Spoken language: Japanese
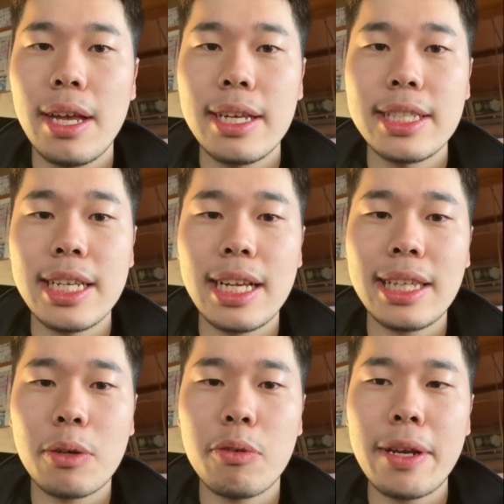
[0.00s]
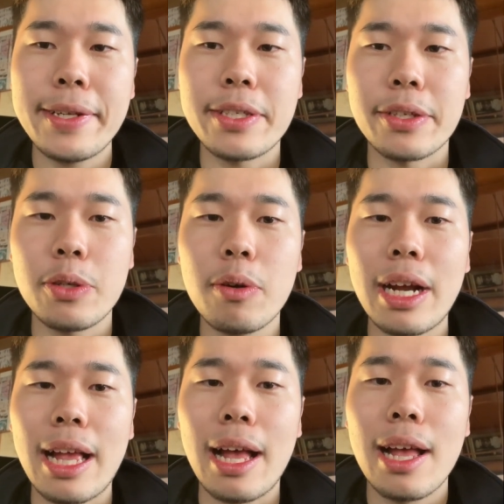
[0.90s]
新型コロナウイルス、今日か
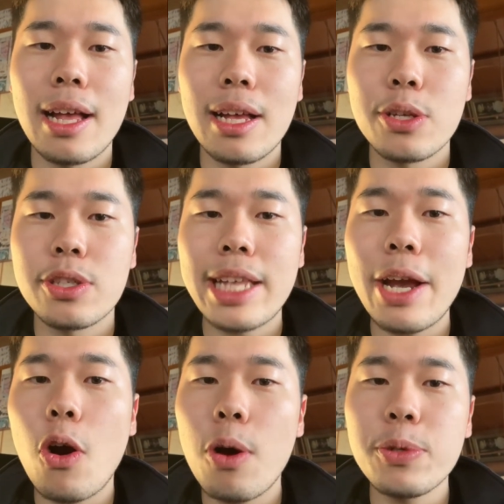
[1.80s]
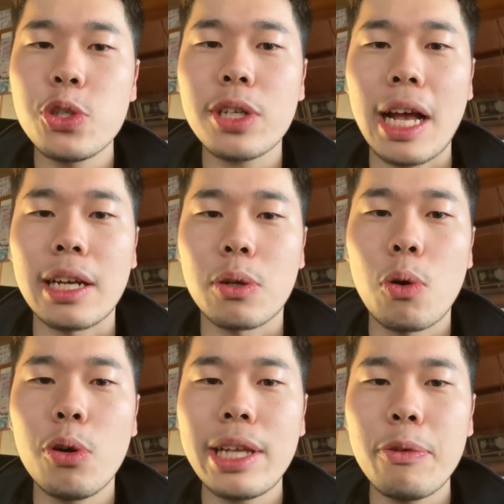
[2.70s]
ら、ステイホーム週間、
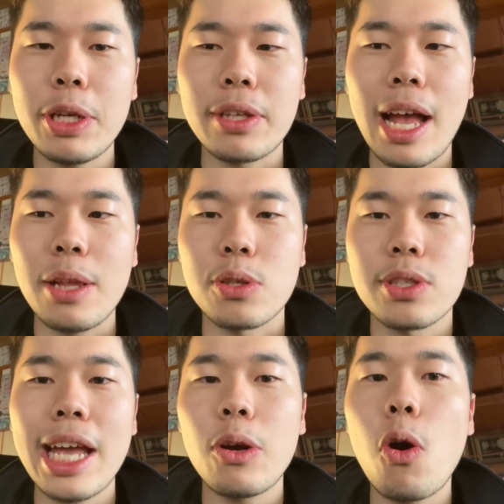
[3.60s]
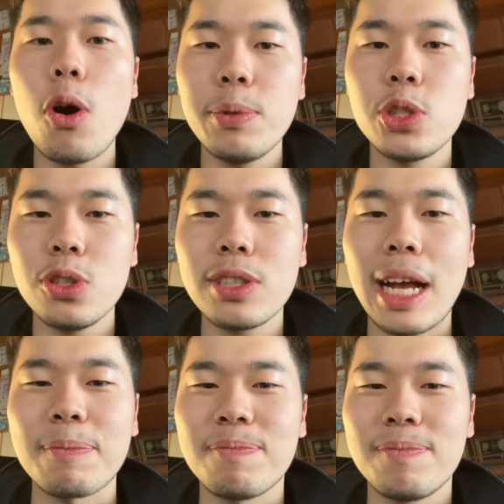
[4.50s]
ゴールデンウィークならぬ、ステイホーム週
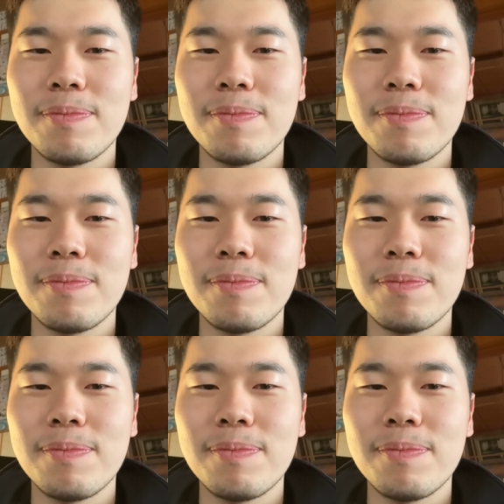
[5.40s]
間。